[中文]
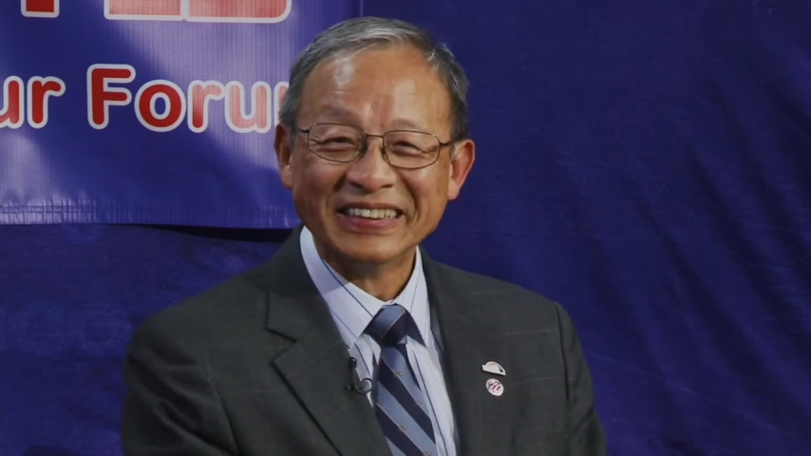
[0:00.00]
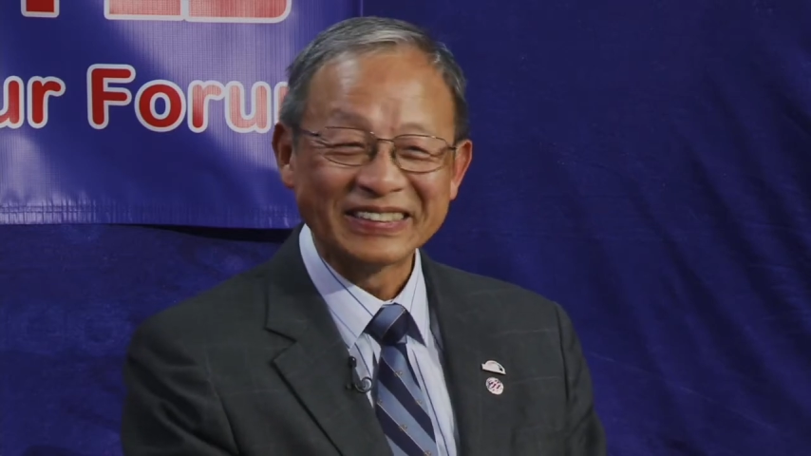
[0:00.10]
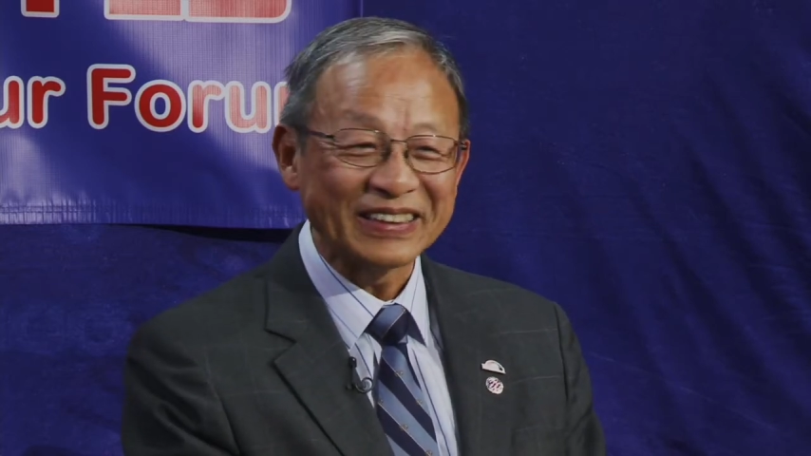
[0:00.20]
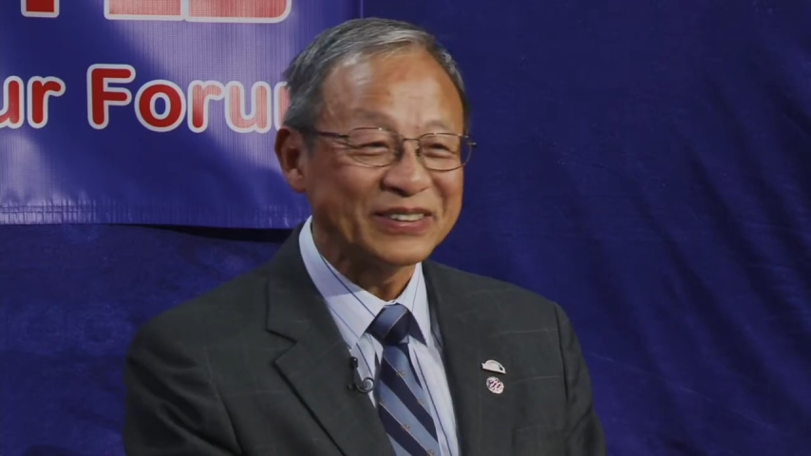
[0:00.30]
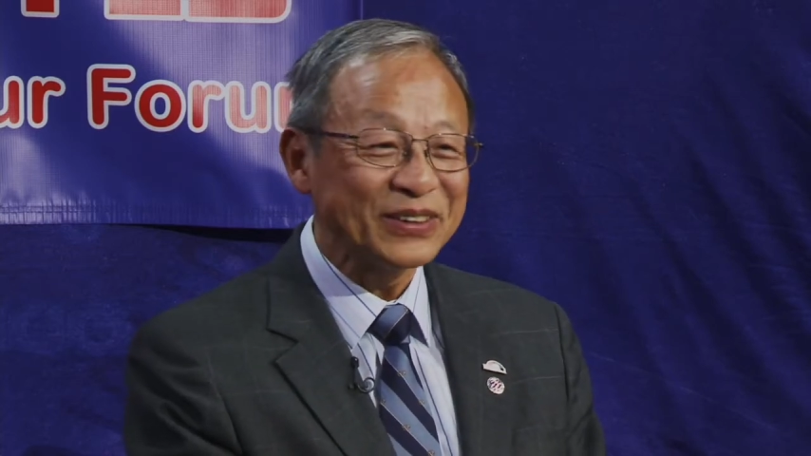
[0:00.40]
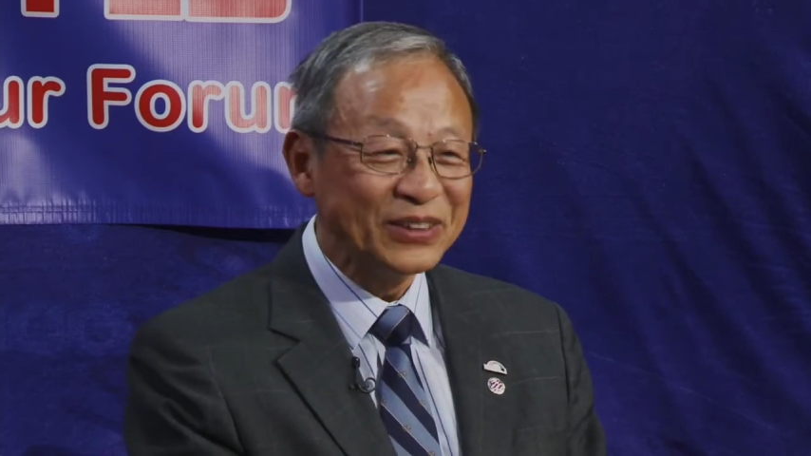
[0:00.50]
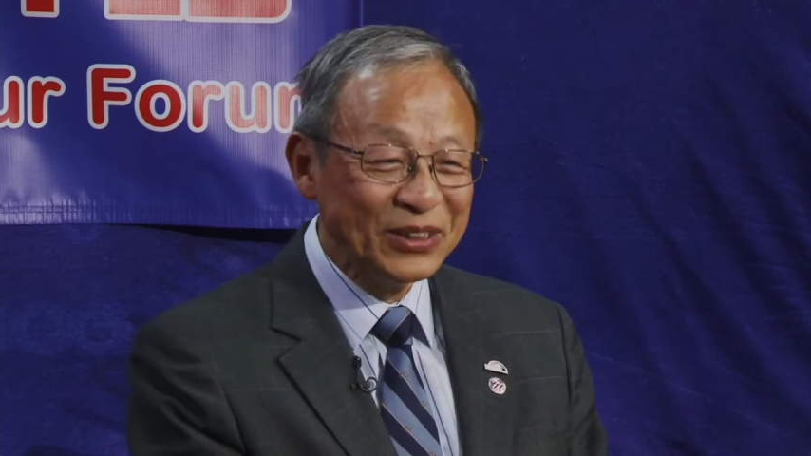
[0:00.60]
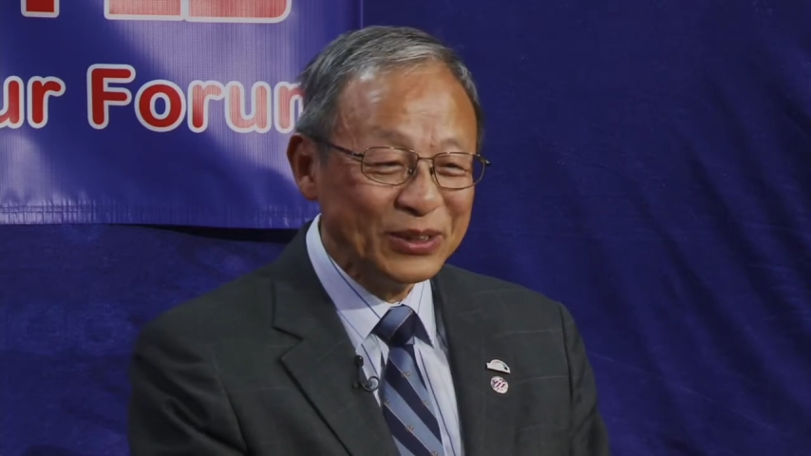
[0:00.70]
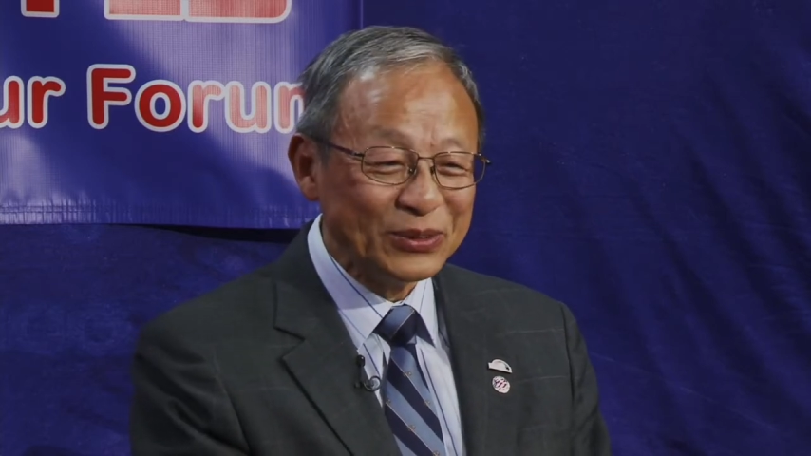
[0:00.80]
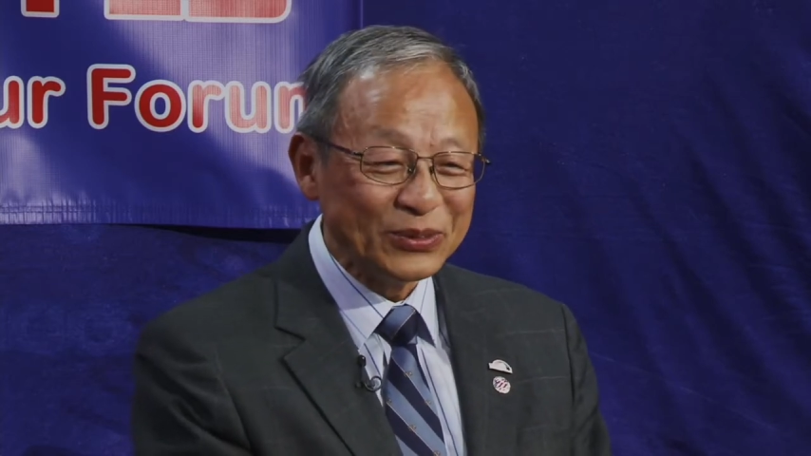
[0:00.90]
他说
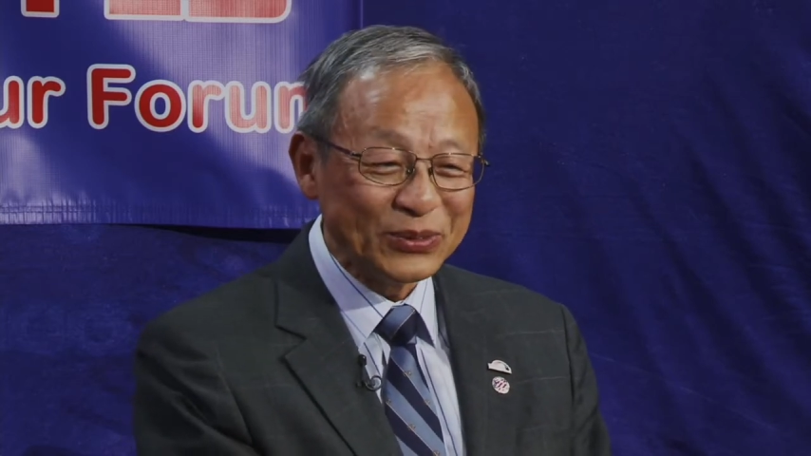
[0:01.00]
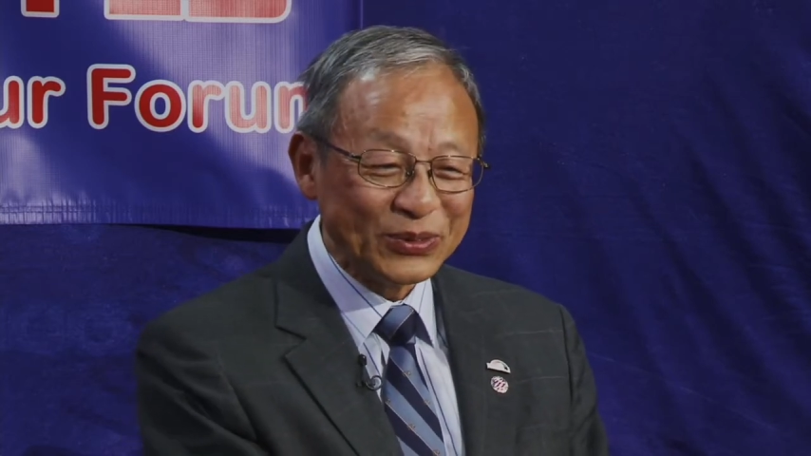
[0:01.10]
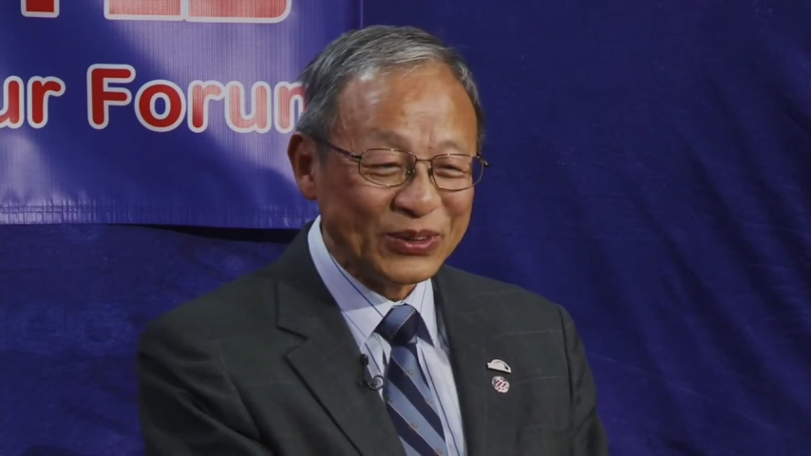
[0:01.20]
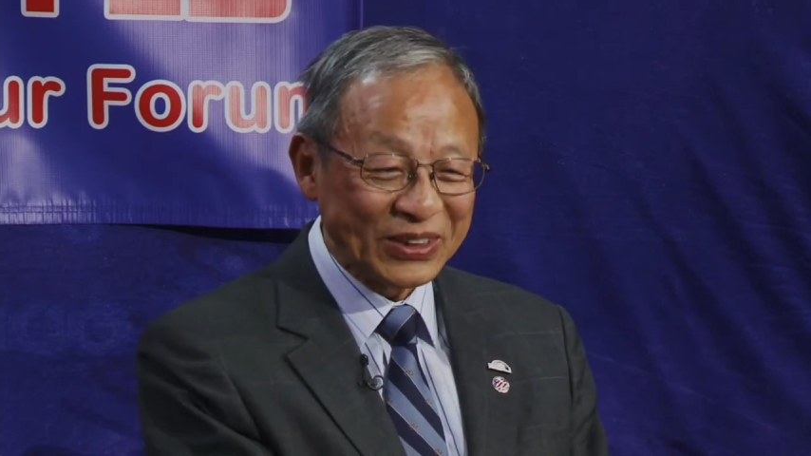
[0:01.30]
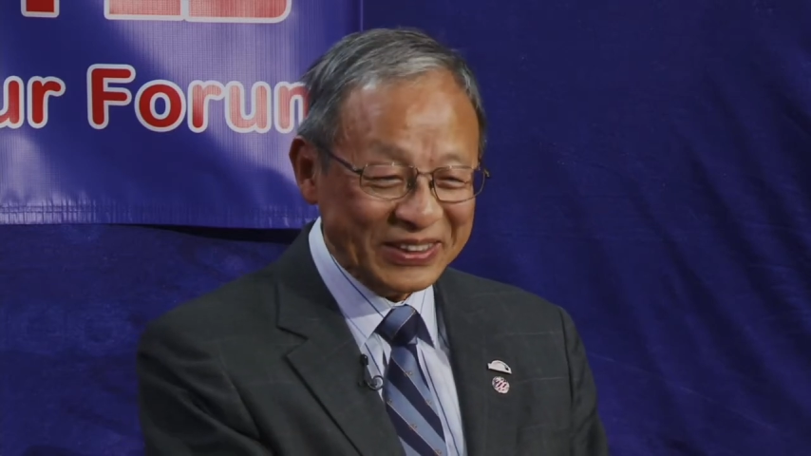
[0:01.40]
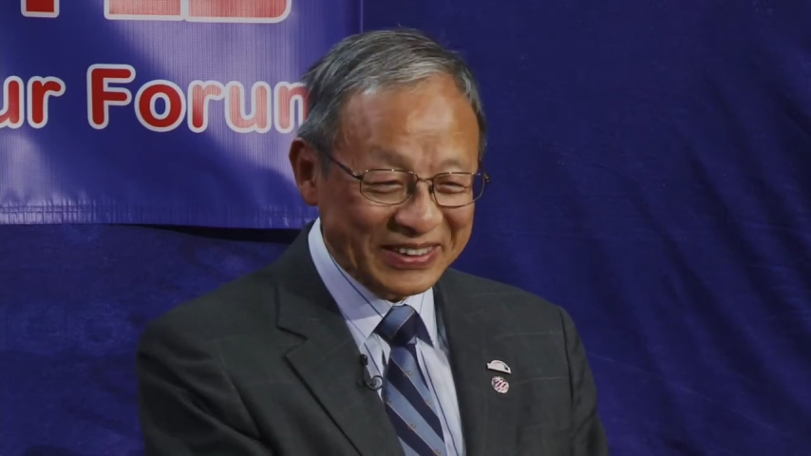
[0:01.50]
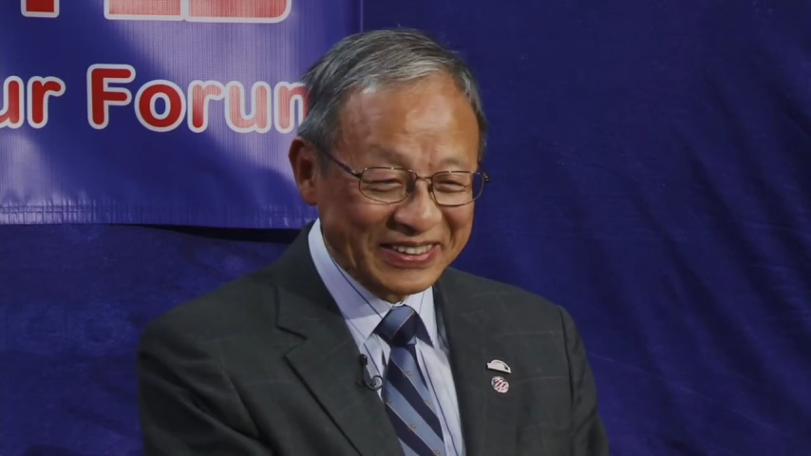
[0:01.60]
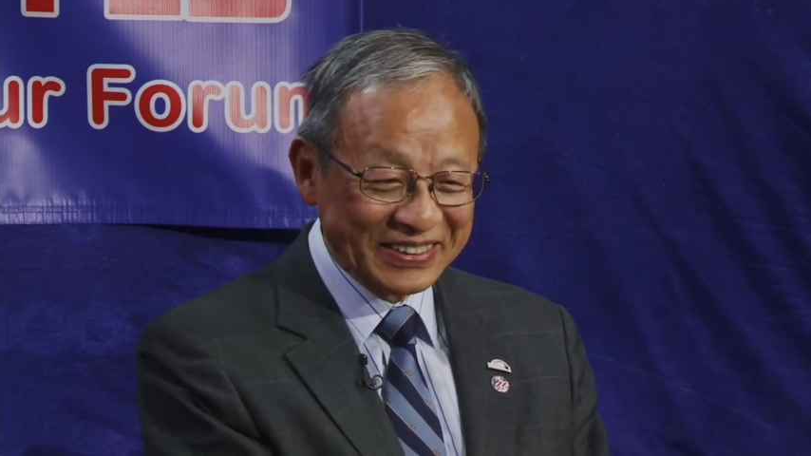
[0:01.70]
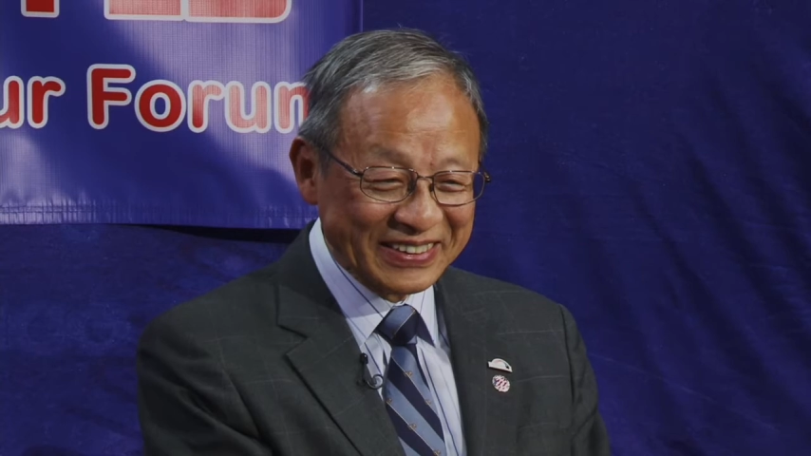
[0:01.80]
我。